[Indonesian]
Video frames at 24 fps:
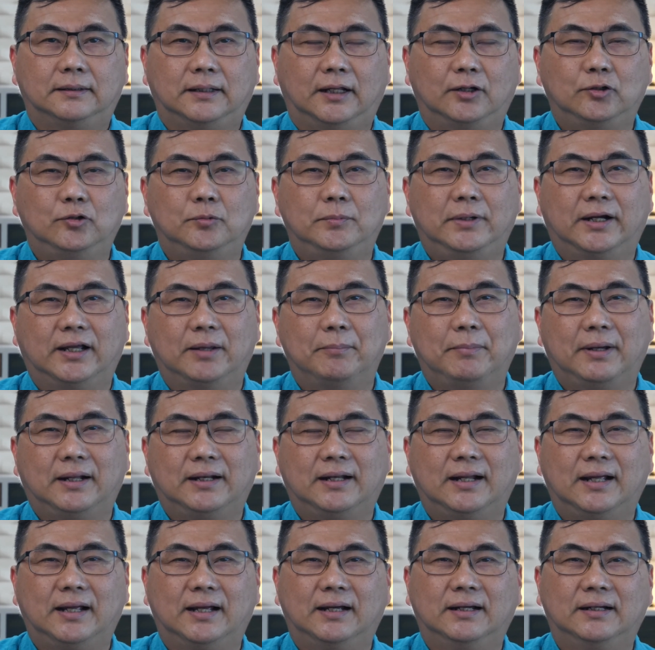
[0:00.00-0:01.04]
Lalu
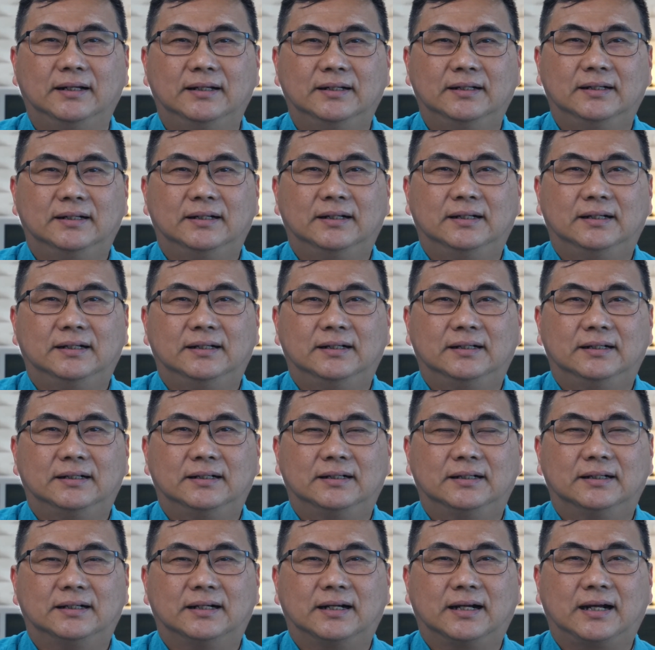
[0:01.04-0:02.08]
bagaimana
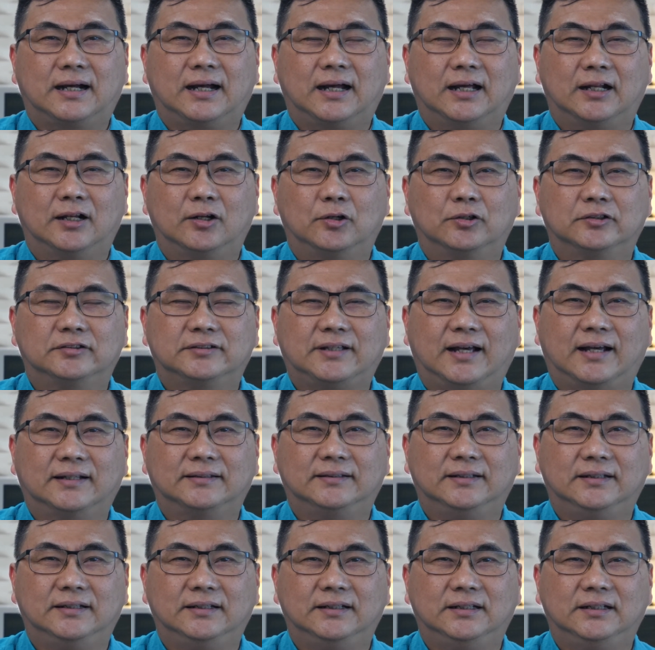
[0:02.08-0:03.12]
kalau
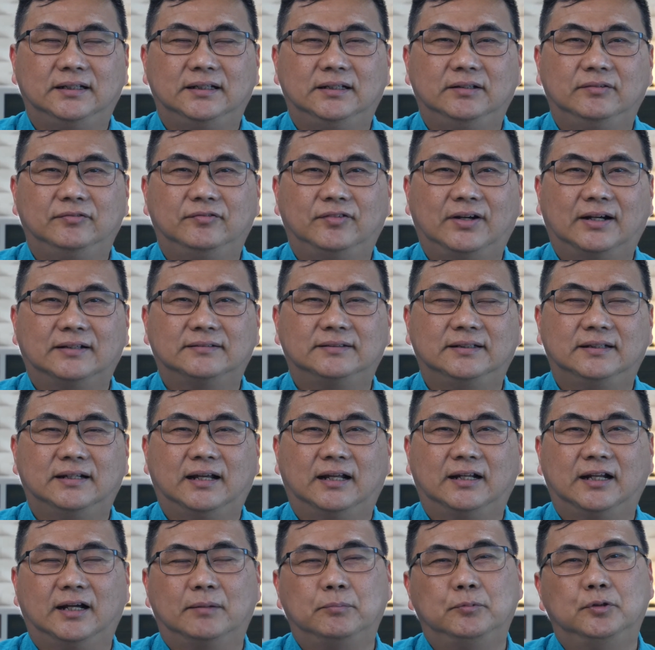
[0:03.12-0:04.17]
saat ini vaksin
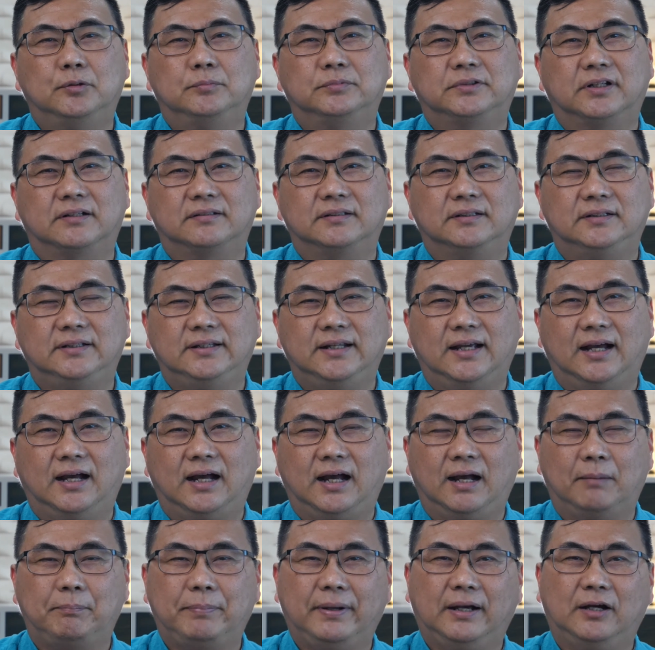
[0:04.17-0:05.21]
anak belum
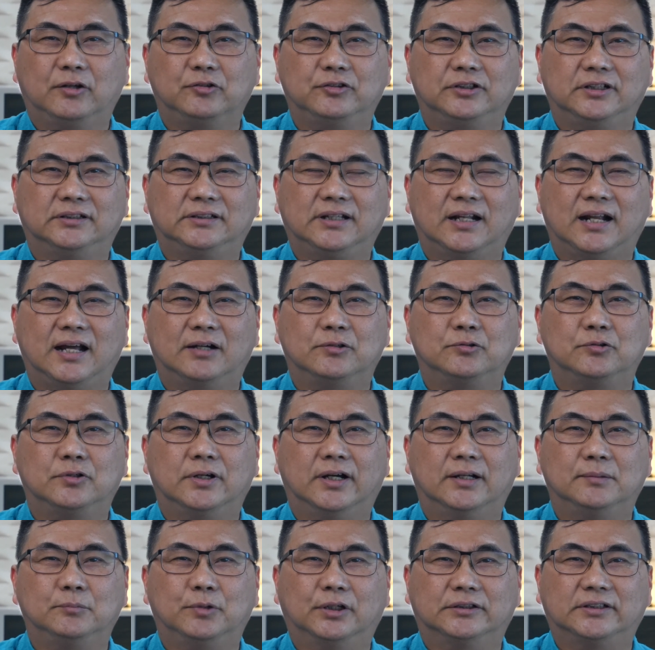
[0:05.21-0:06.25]
tersedia? Apa yang harus kita
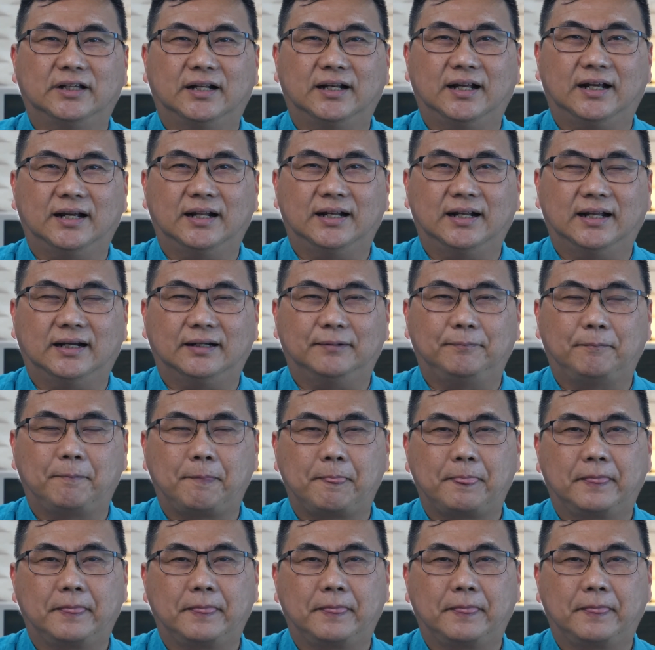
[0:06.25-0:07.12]
lakukan buat anak-anak?